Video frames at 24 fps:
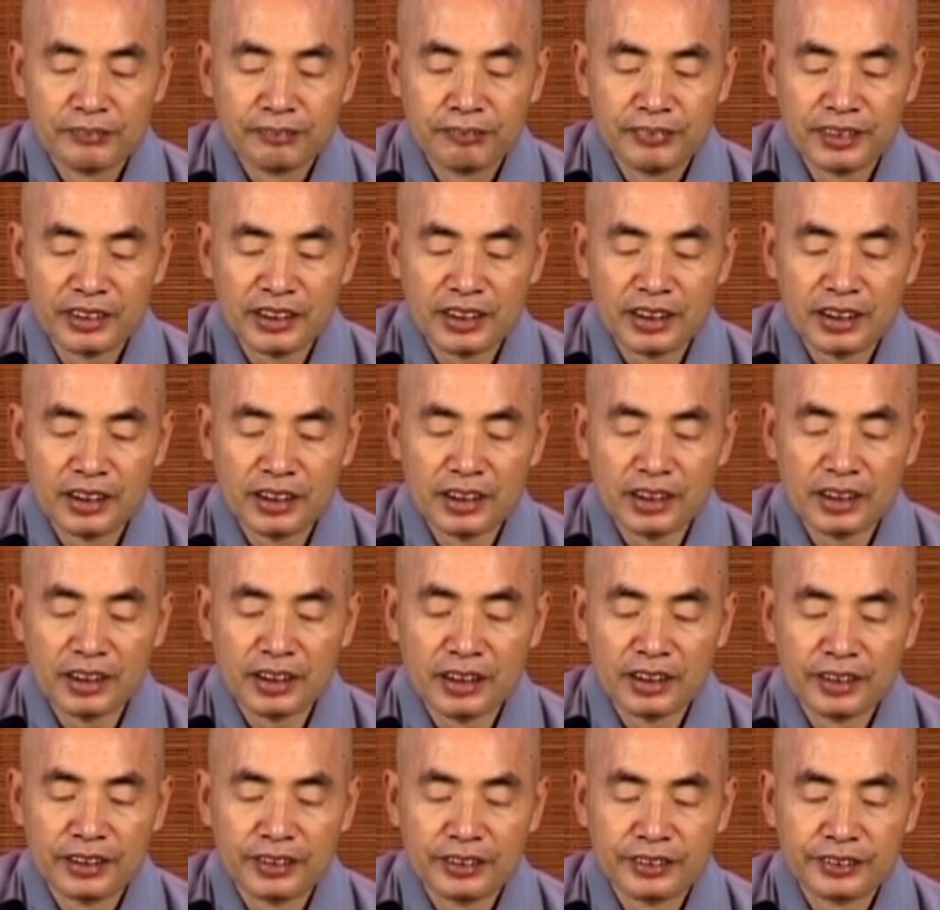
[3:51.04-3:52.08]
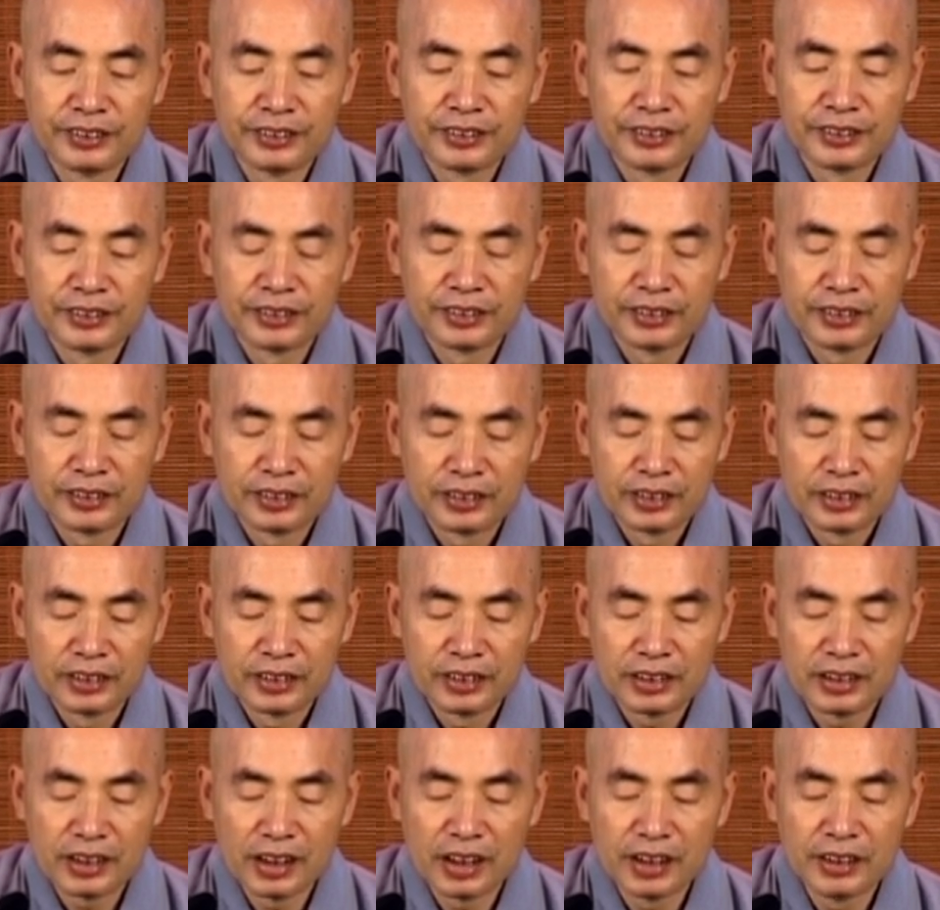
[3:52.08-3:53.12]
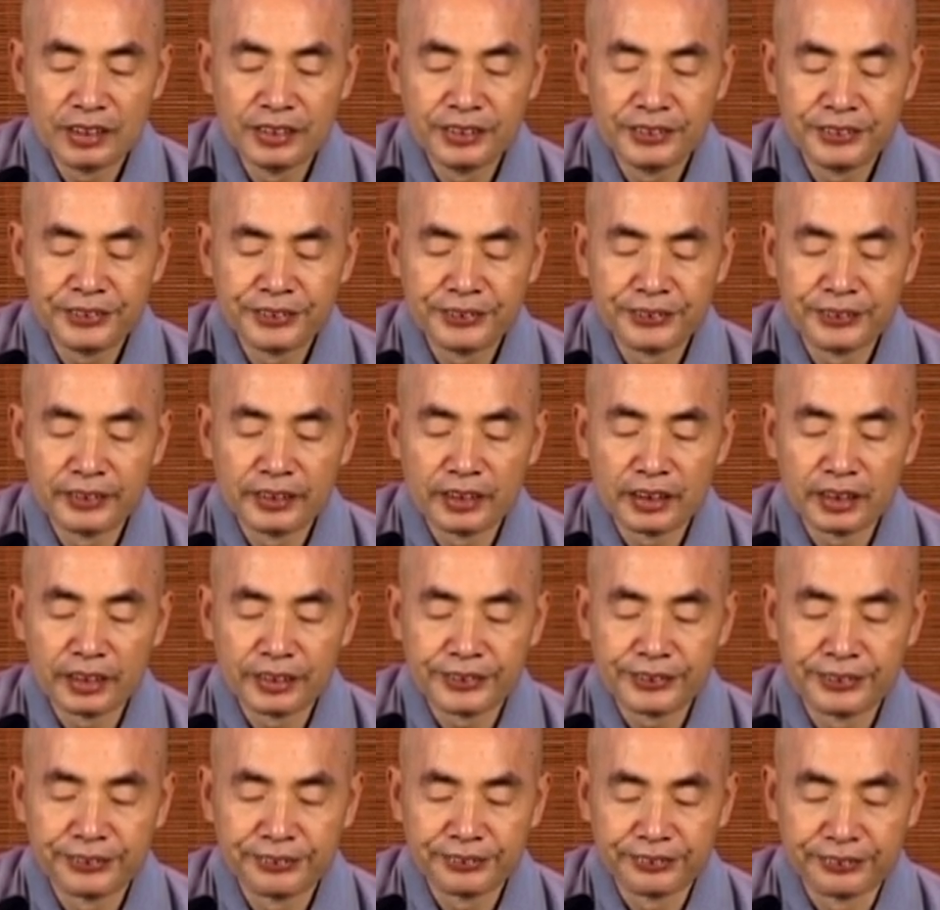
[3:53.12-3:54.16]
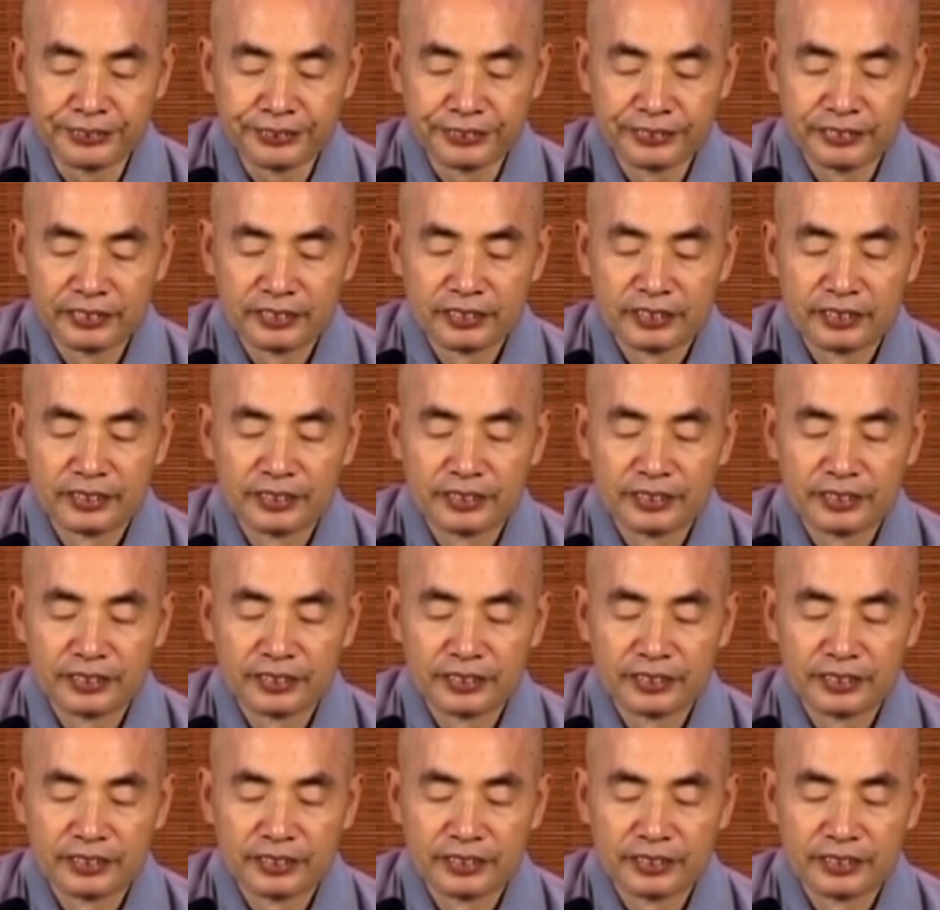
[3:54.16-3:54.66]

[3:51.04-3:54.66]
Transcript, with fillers: 不得争坐处，